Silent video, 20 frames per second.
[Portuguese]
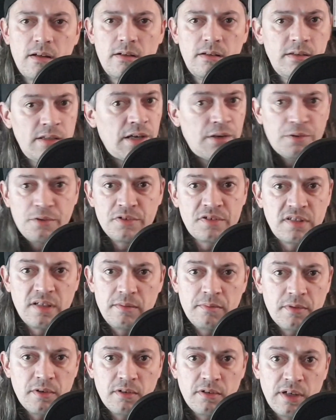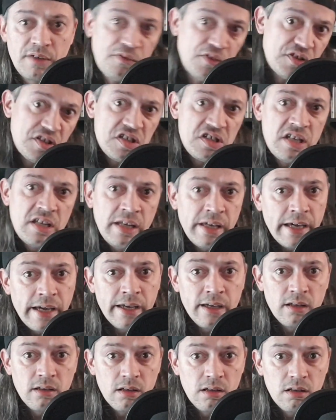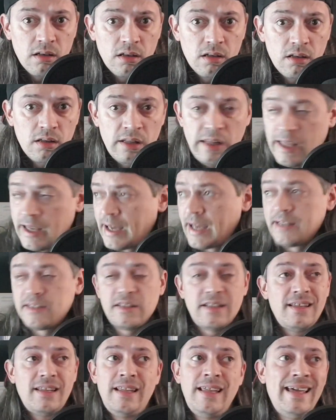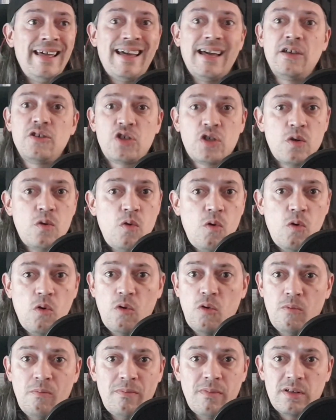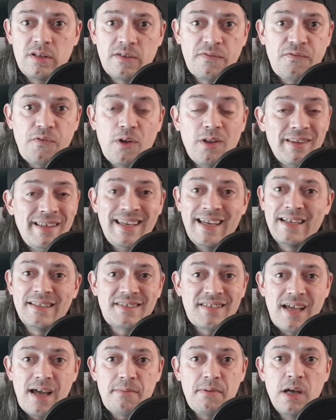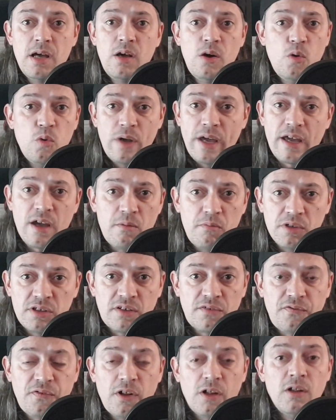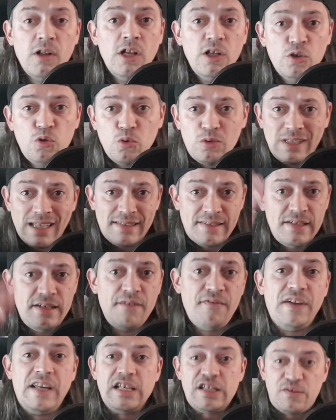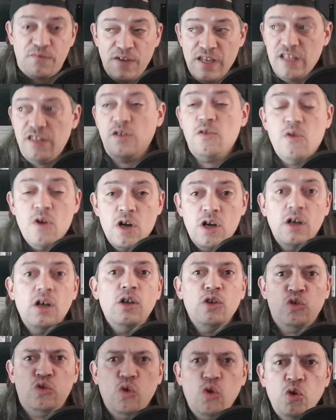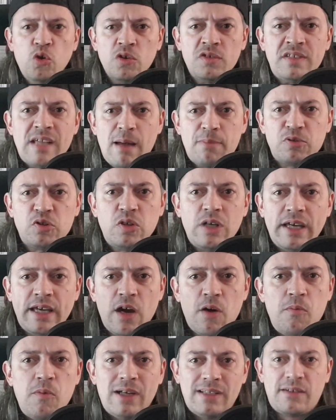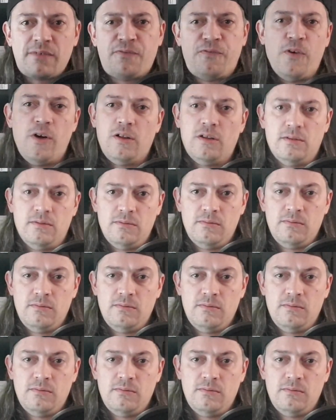Não, não se lembram. Nem vocês, nem ninguém. Ninguém, ninguém jogou Motherfall. Ninguém sabe o que é que é o Motherfall. Tu que estás aí a ver este vídeo, tu não sabes o que é que é o Motherfall.